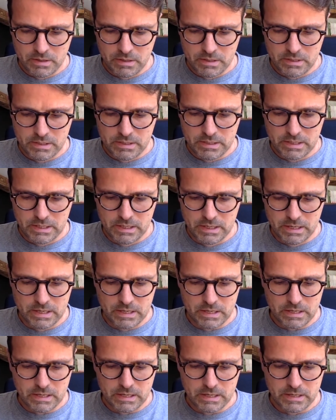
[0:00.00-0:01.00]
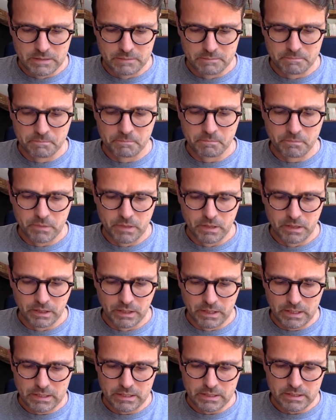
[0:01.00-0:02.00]
Sie ähm,
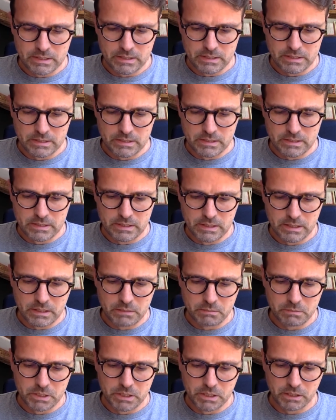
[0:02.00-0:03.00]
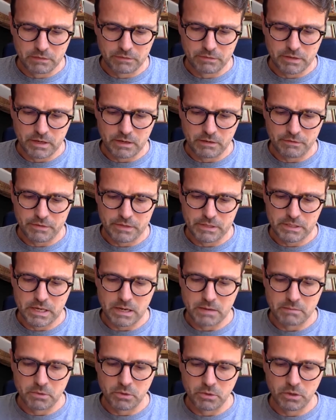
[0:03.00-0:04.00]
richten sich mit ihrer
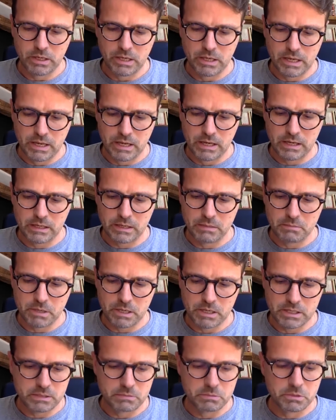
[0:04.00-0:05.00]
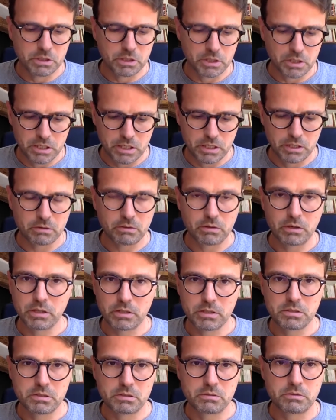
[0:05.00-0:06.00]
Versammlung gegen die Maßnahmen der Regierung. Ja,
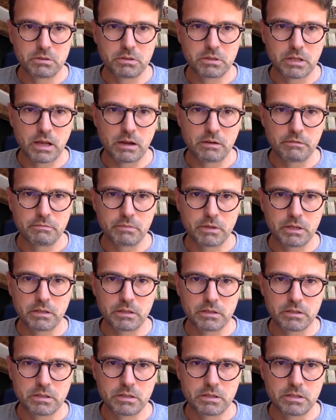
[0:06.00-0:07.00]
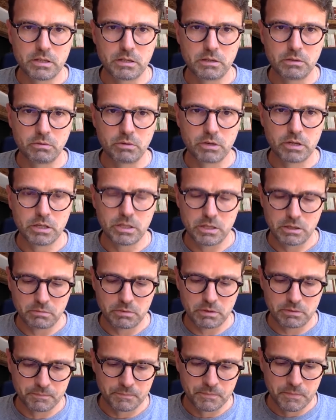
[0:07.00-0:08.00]
das darf man, das ist ja logisch.
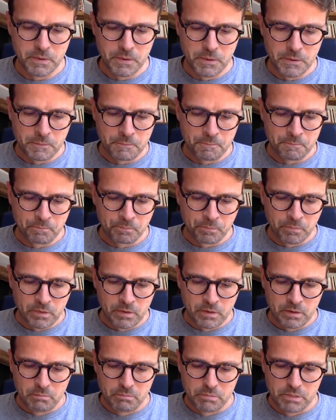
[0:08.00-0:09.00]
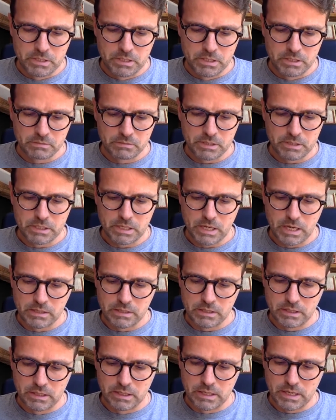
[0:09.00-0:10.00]
Ja, beziehungsweise
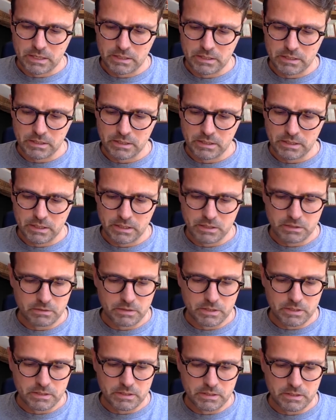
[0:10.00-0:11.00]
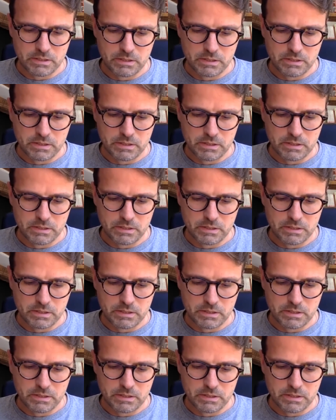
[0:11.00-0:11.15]
einzigen Landesregierungen,